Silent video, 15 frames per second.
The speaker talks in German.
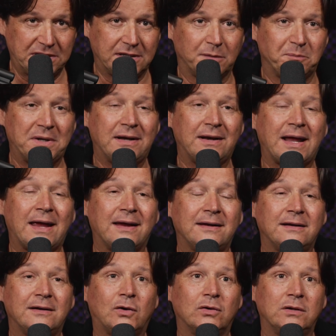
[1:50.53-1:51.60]
Ich habe meinen
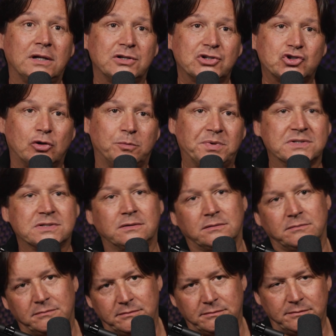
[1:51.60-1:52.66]
eigenen Online-Shop, also
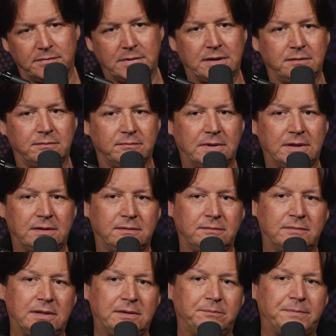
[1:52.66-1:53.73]
mein,
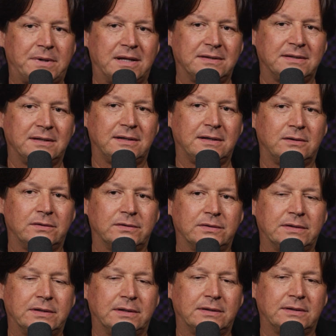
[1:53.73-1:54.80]
mein, mein Partner, der auch
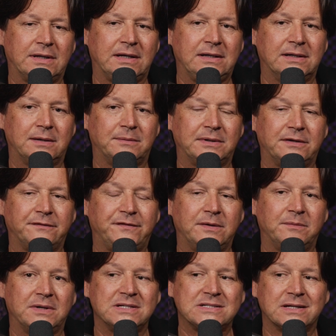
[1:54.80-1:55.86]
der, der Inhaber der
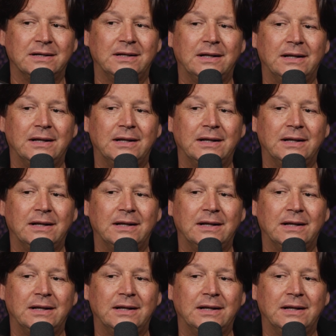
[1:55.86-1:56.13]
Firma ist,